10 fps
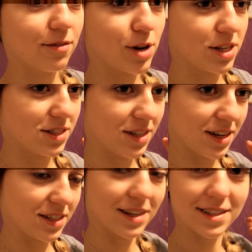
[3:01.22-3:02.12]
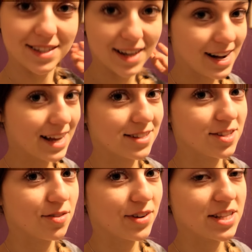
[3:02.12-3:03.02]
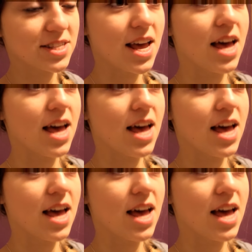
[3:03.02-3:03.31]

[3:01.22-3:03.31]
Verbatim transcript: właśnie się zrelaksować.